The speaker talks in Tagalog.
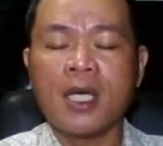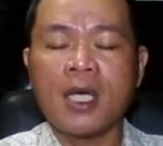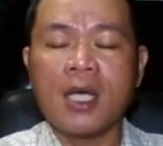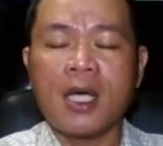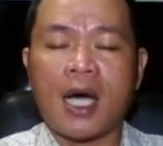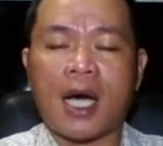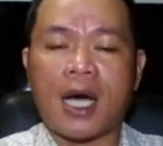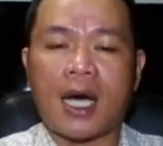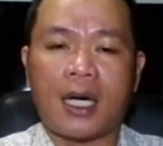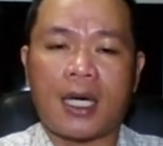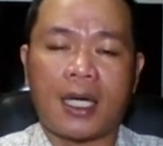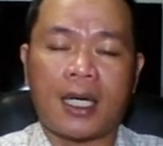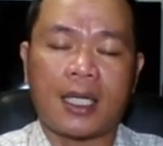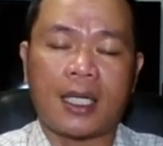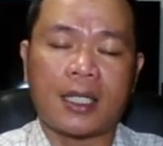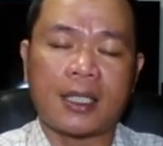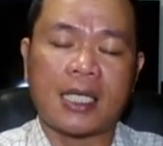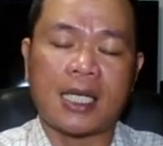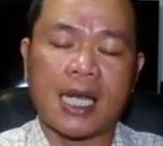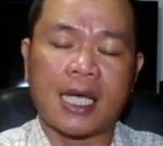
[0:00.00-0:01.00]

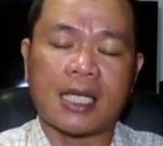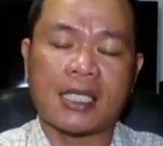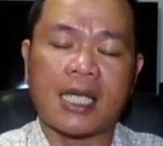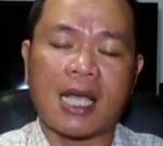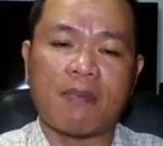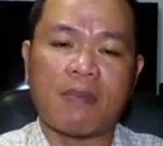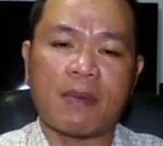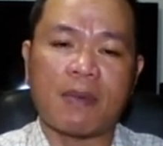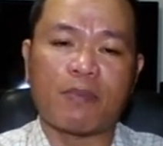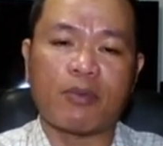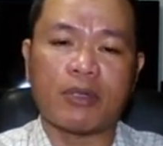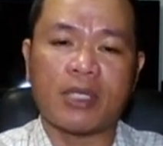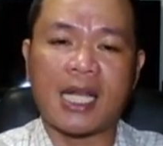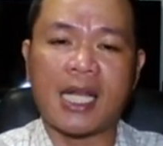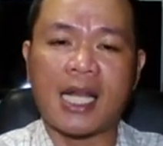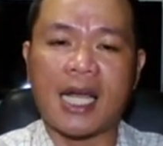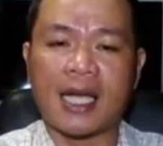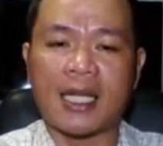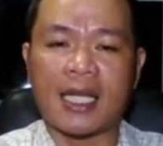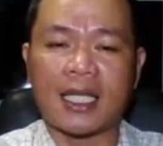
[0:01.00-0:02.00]
Uh, sinasabi po
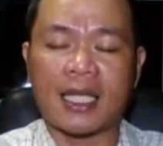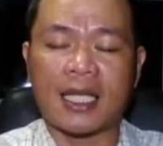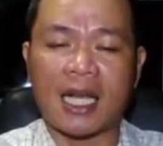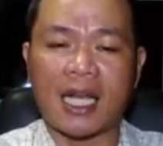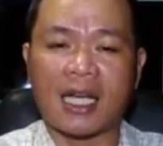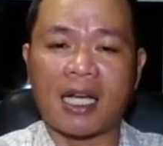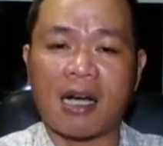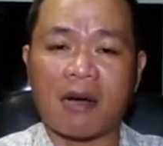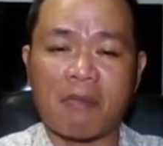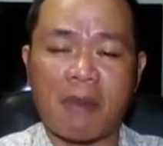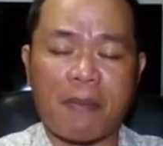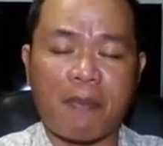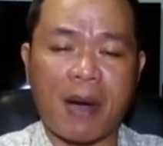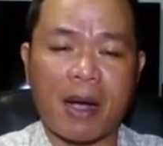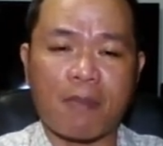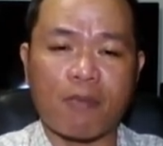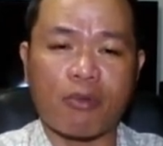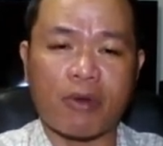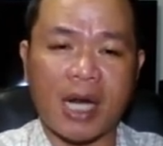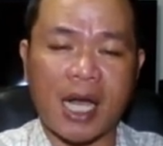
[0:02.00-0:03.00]
nila na talagang
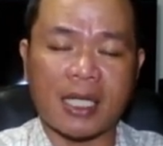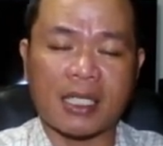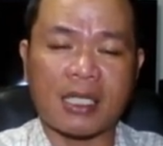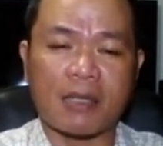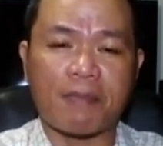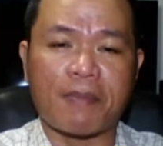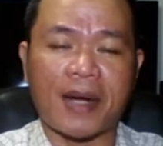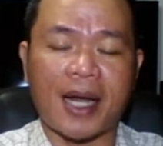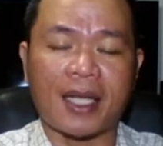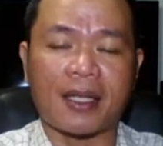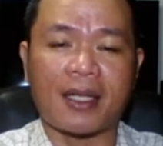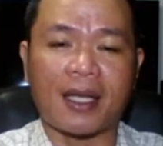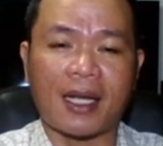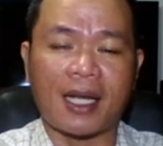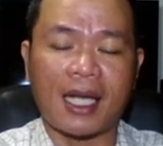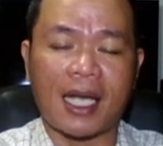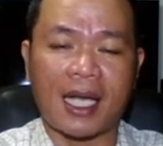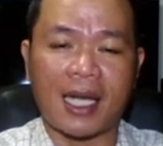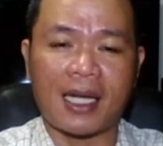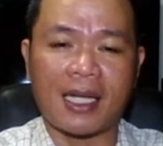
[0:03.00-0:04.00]
mapagmura si Brother
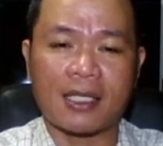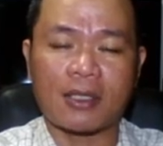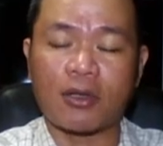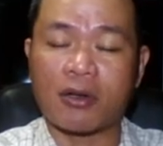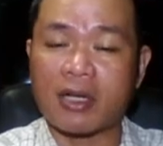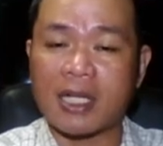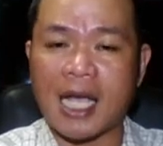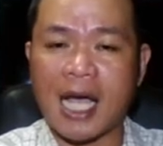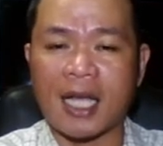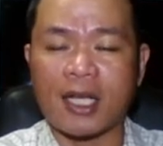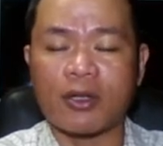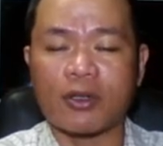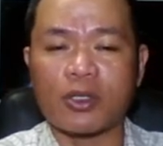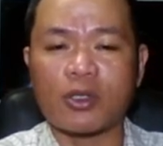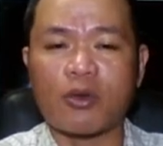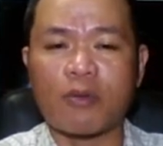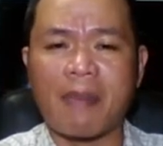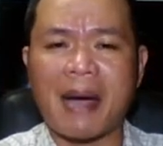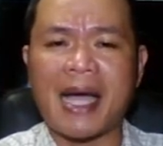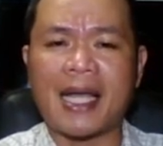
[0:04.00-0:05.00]
Eli Soriano
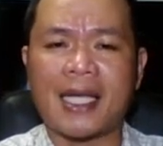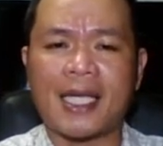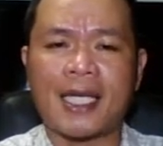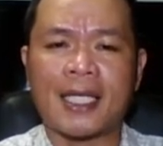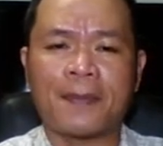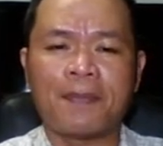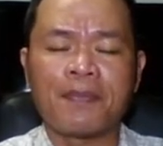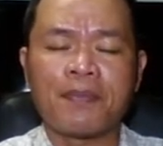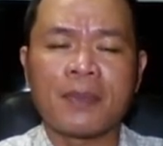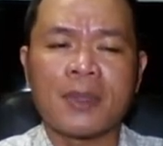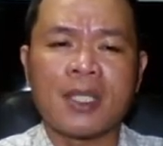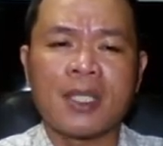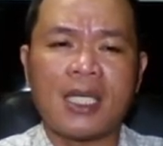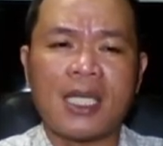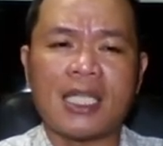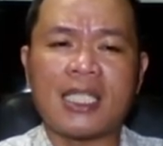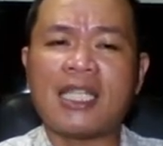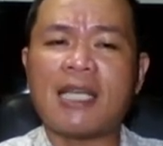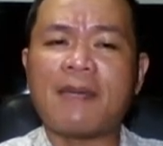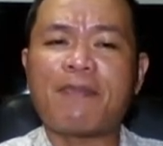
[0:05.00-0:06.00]
subalit
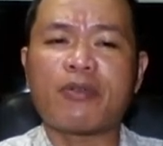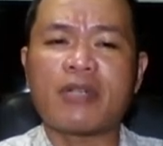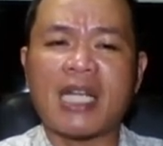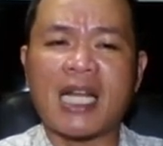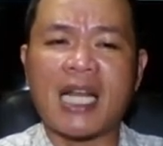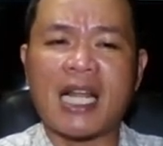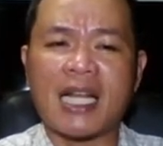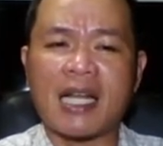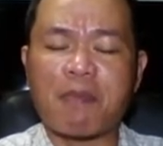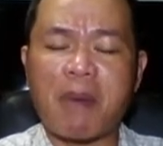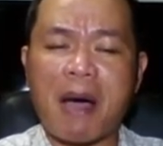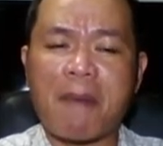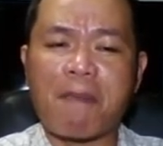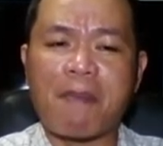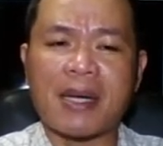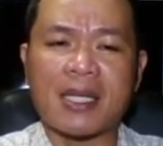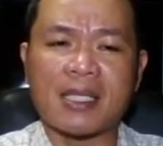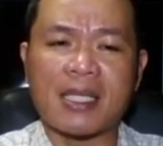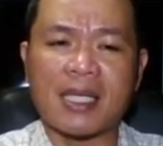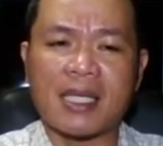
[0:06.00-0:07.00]
hindi po nila
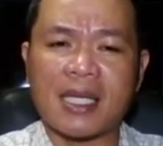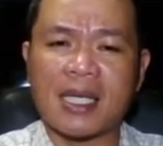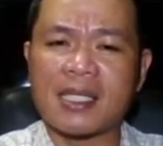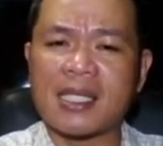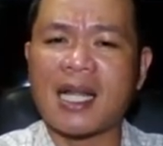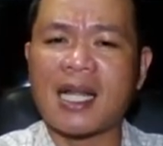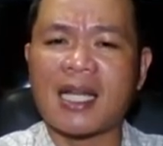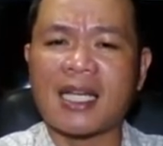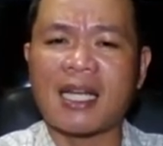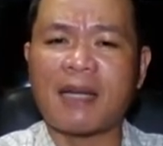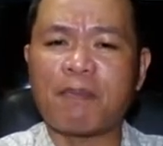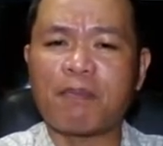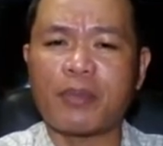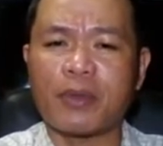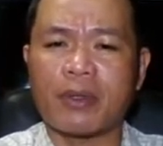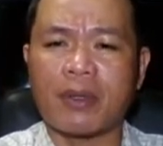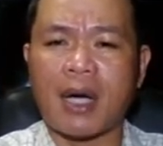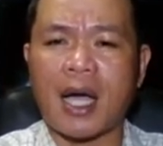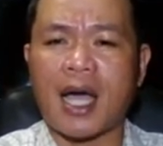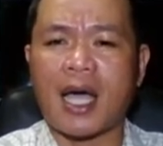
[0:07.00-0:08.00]
napapansin na sila rin
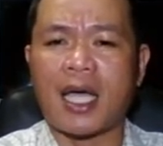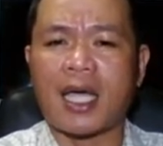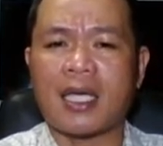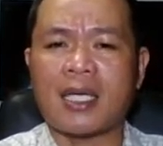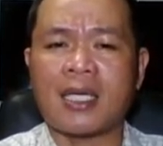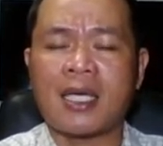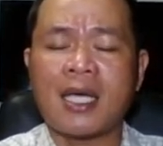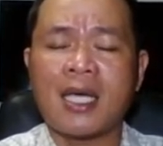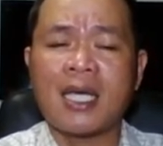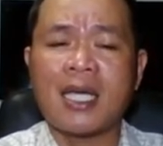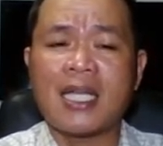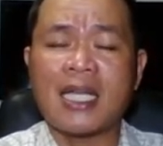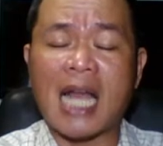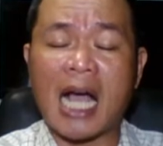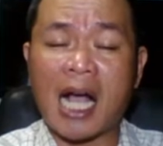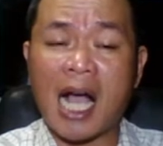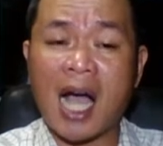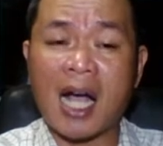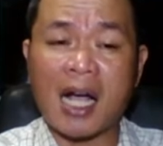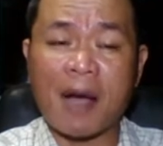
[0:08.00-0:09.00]
po ay
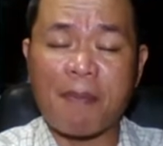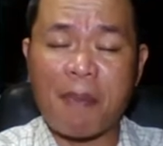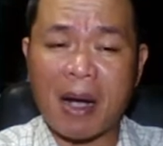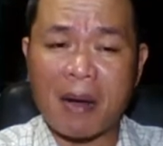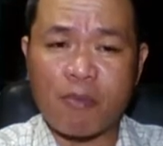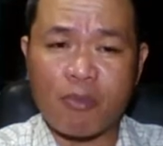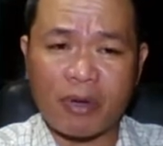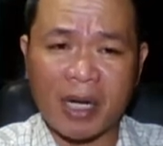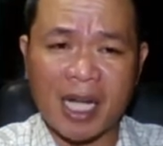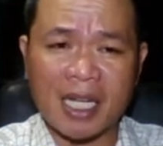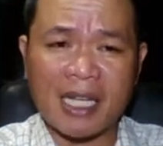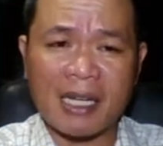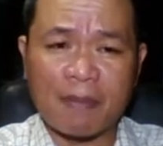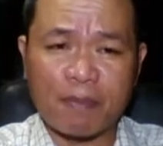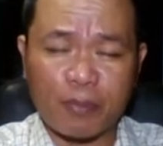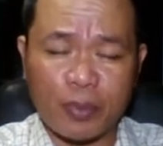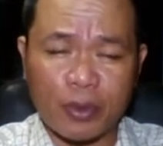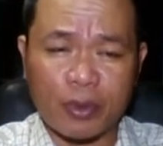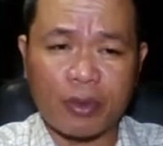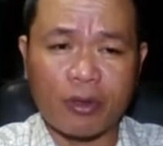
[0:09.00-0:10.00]
nakakapagmura din
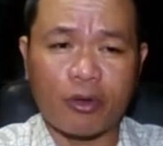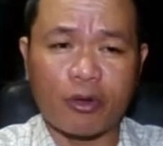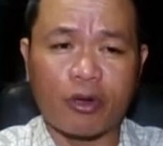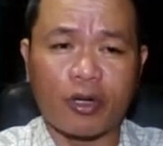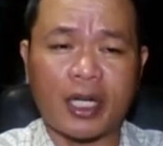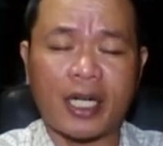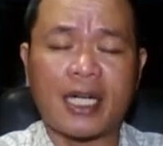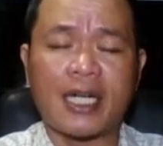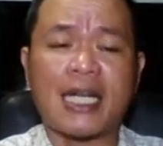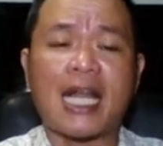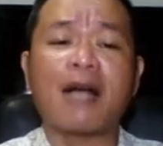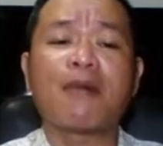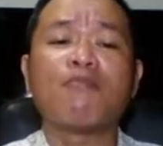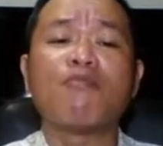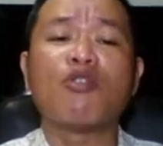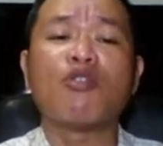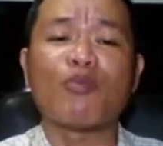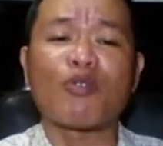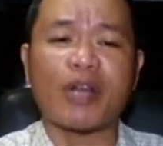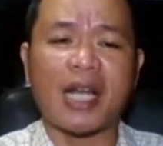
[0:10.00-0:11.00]
po or
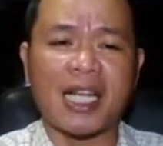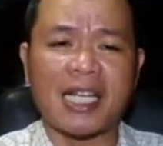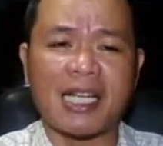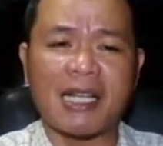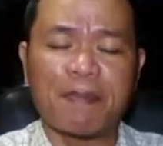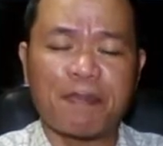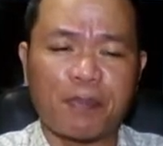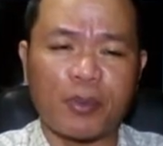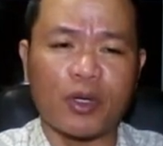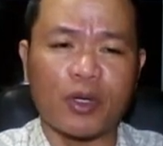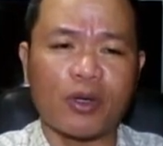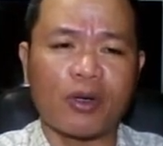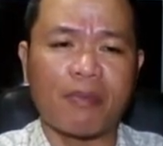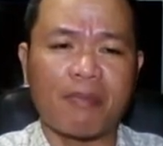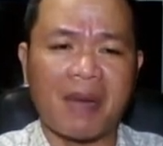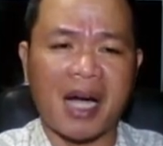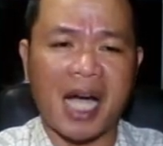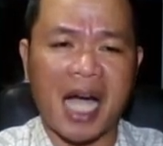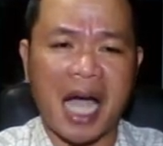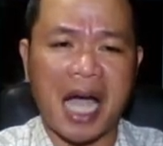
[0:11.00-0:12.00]
nagmumura din po
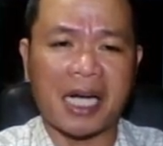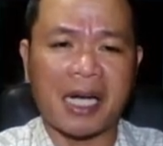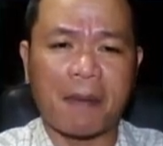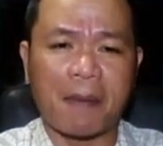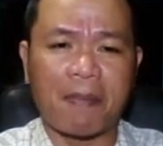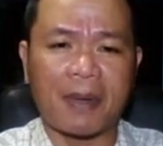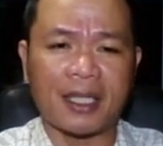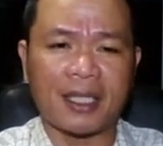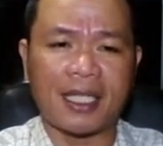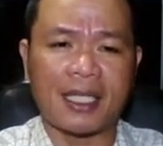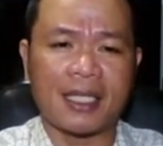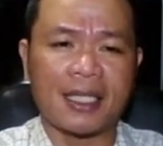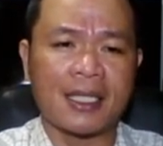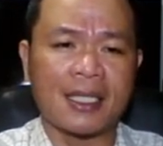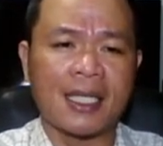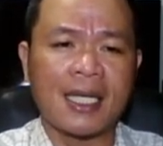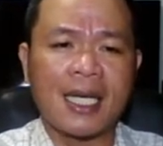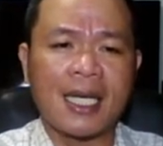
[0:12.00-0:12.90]
mga kapatid.